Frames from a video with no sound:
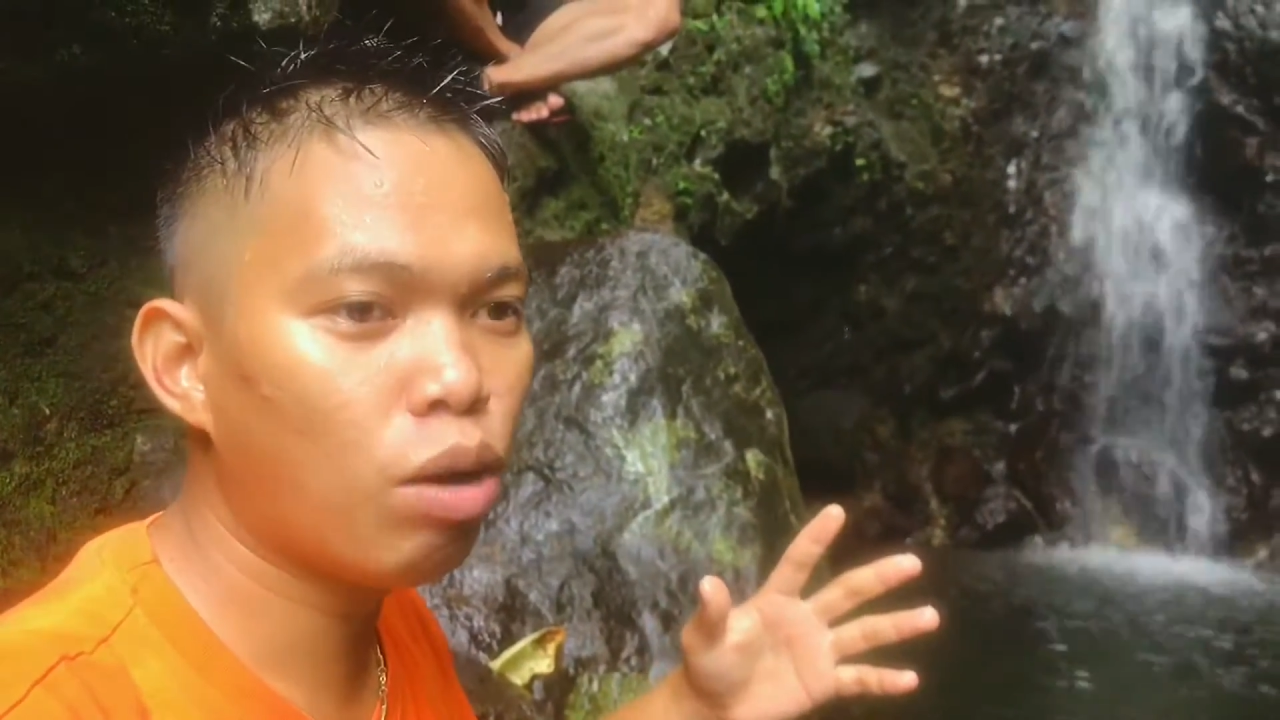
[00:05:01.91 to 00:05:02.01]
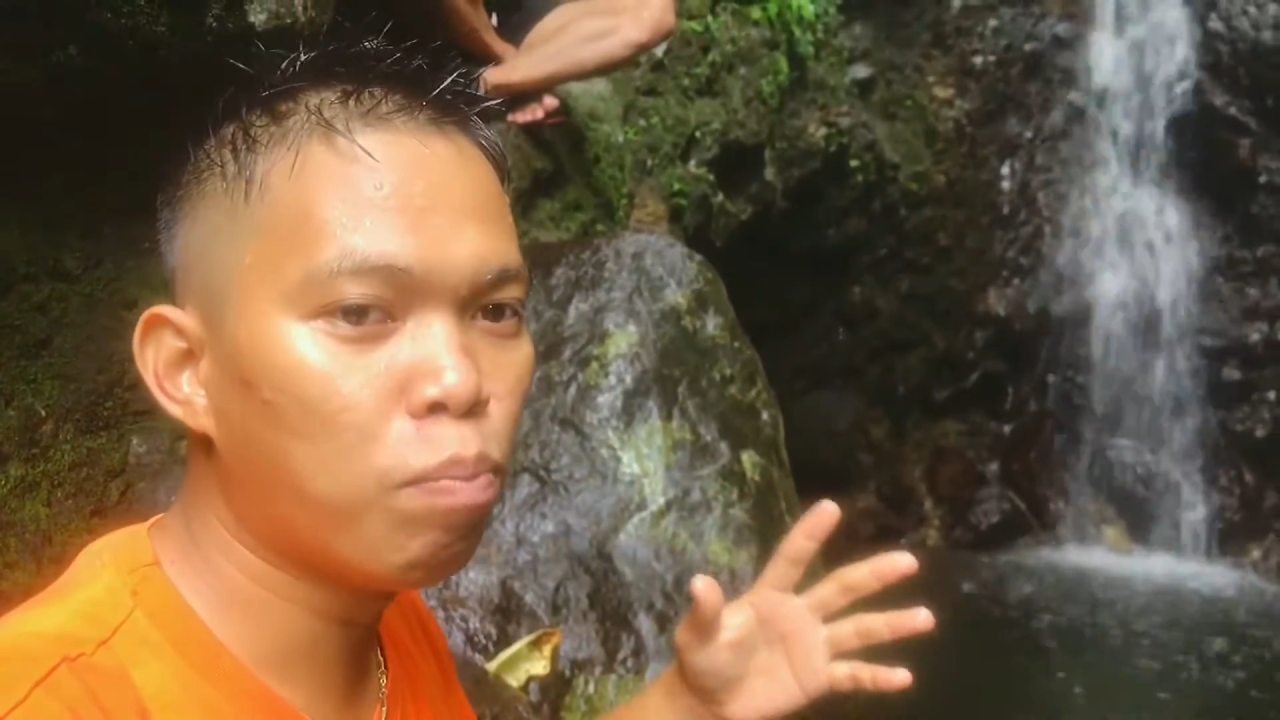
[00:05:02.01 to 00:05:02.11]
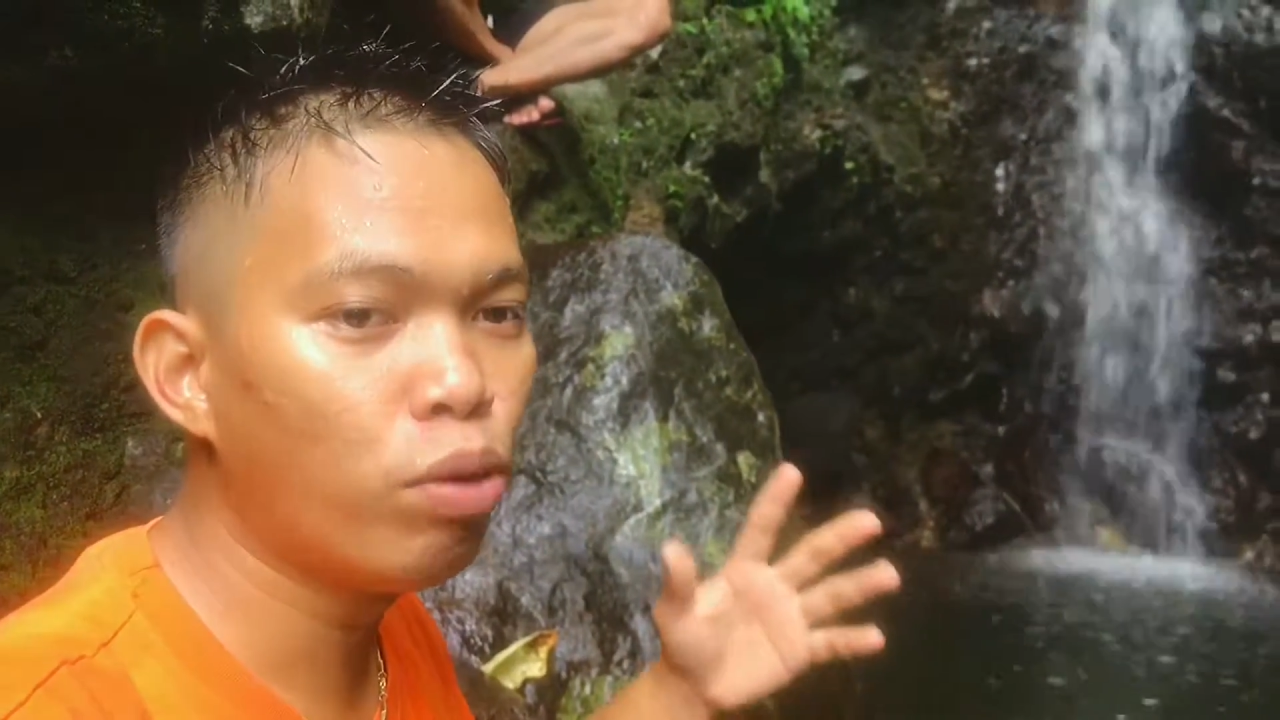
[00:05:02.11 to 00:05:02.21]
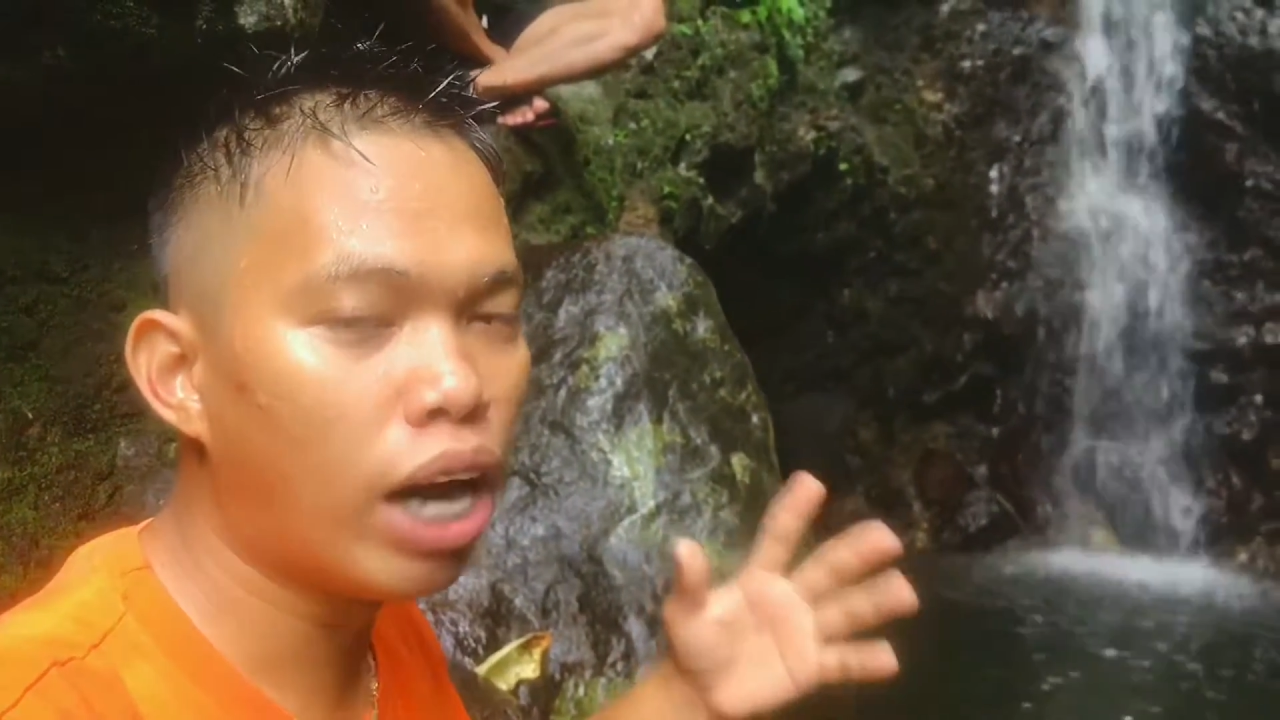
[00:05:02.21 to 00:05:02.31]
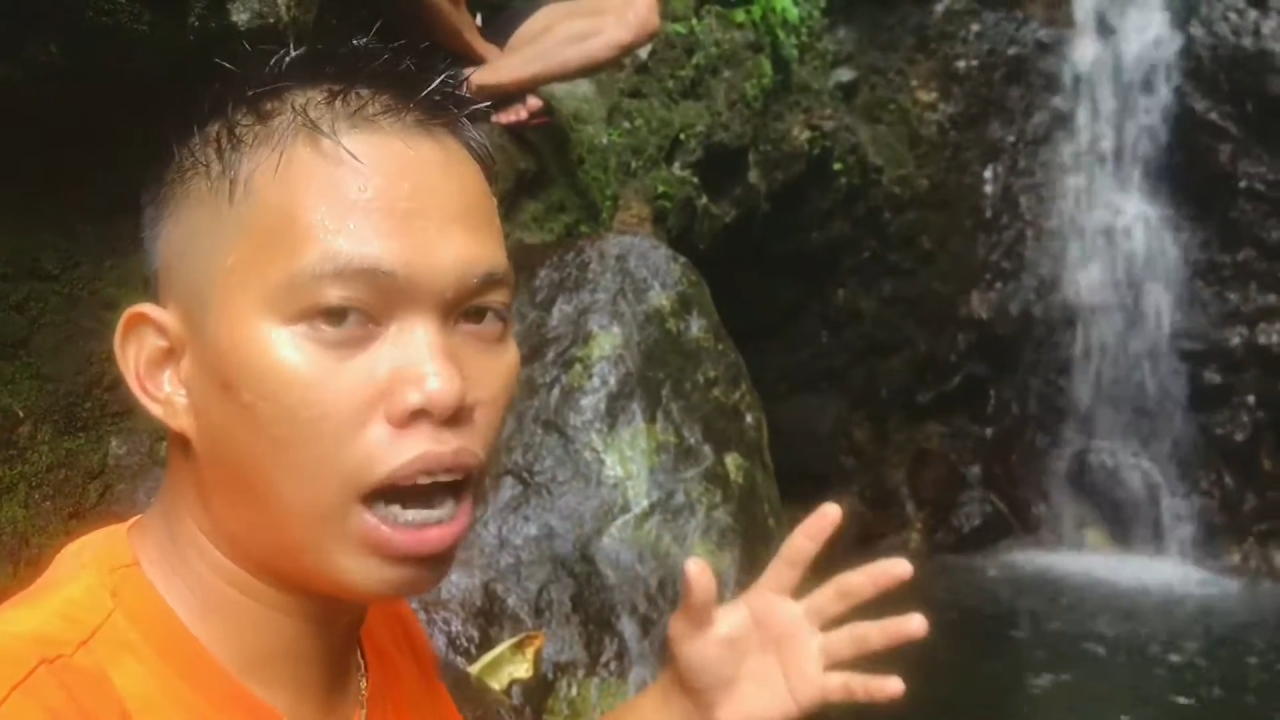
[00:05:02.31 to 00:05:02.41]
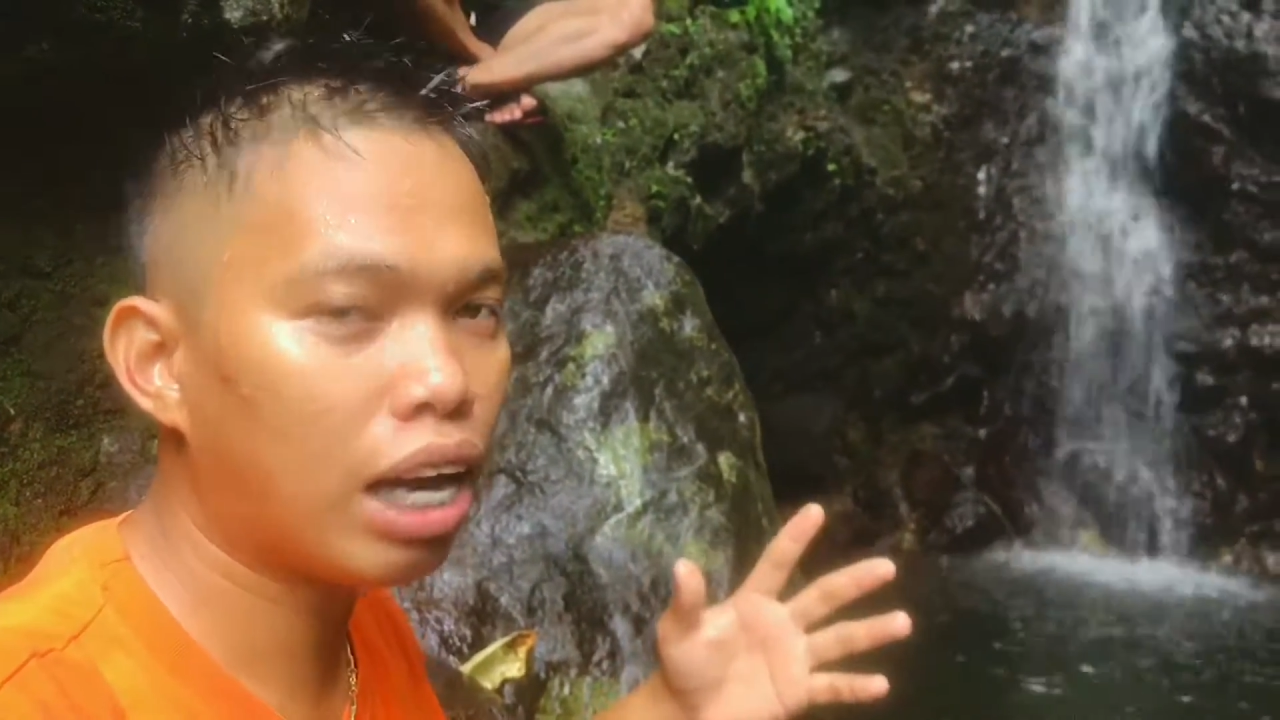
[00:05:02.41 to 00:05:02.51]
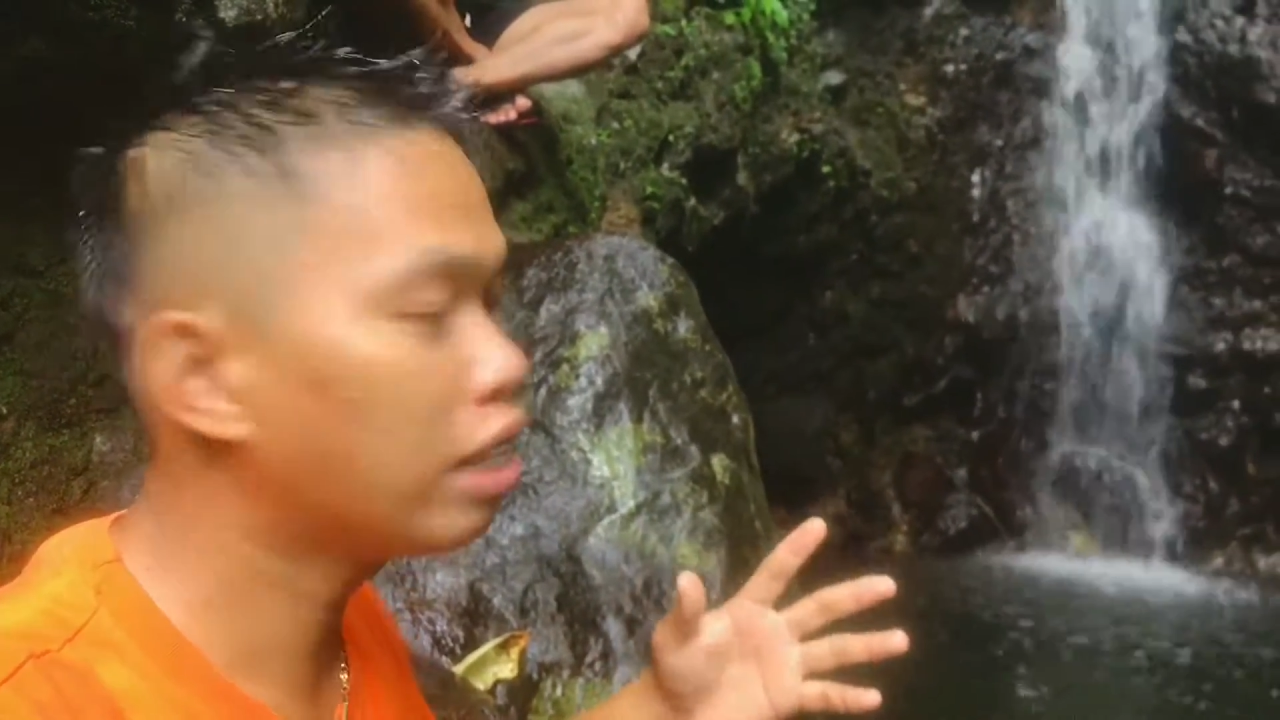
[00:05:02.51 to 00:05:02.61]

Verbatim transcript: budha kasi